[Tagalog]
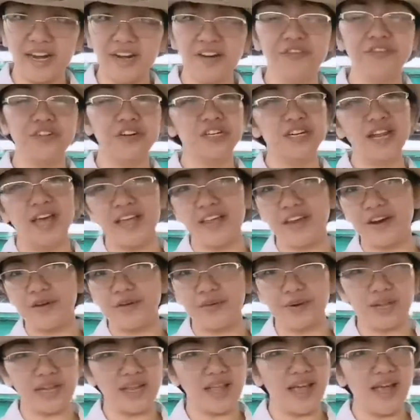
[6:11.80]
care for
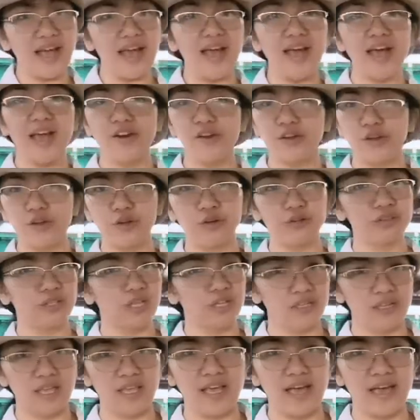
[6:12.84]
diarrhea. Ano yung
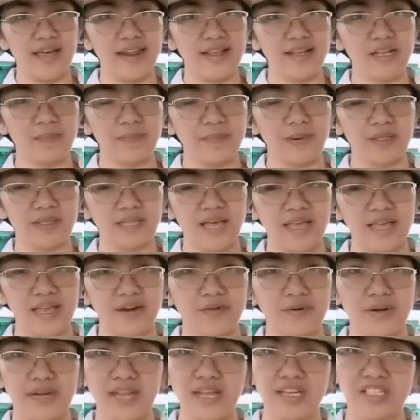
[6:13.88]
nangyayari kapag
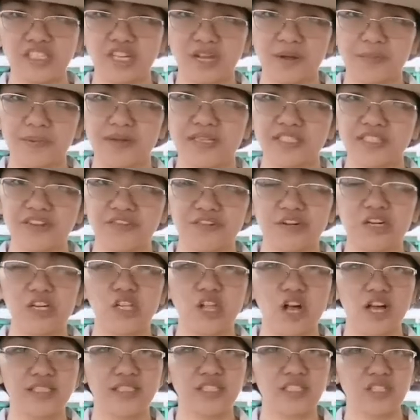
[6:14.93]
diarrhea? syempre severe
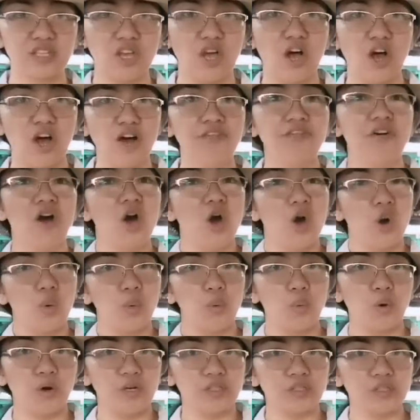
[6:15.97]
losses of
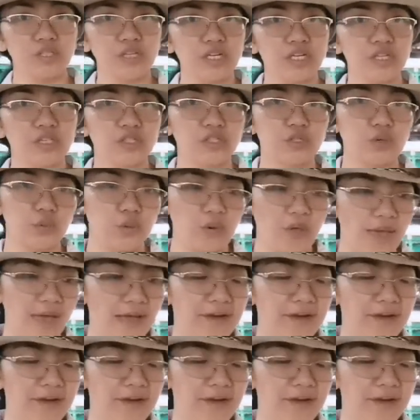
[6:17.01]
water. So,